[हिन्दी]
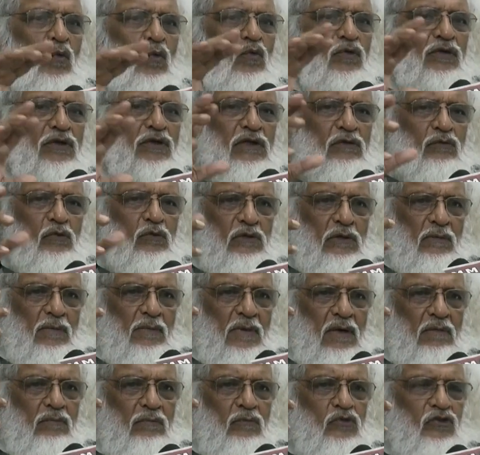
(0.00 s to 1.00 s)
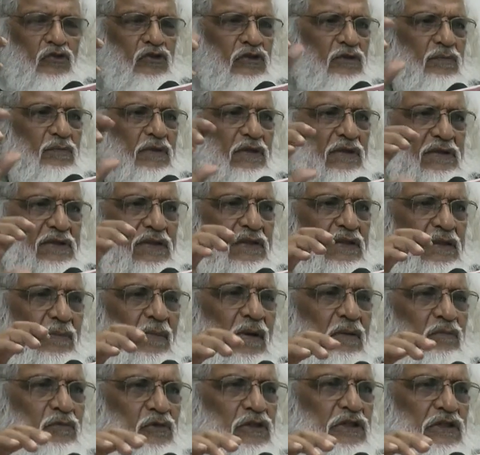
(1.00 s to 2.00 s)
उनकी वो तमाम मुसीबत ये
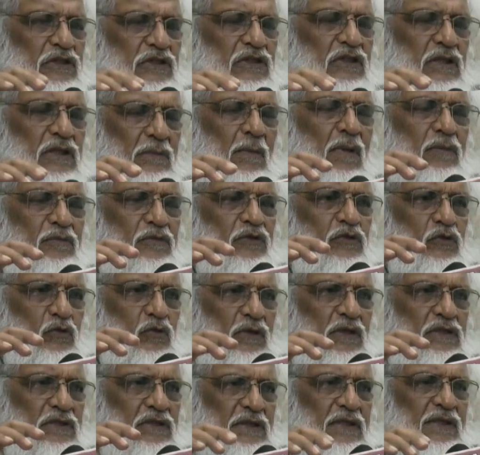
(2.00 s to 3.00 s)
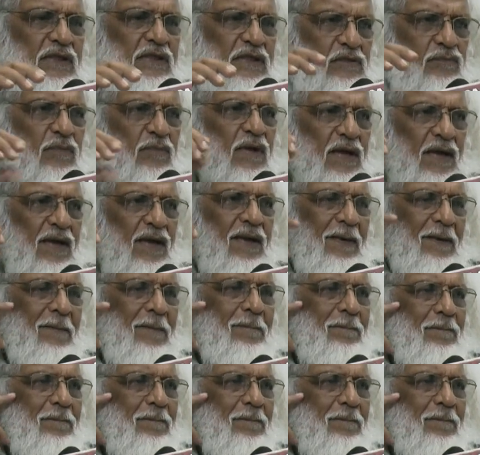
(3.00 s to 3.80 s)
तमाम चीज़ इन तमाम चीज़ों का जिक्र इसमें है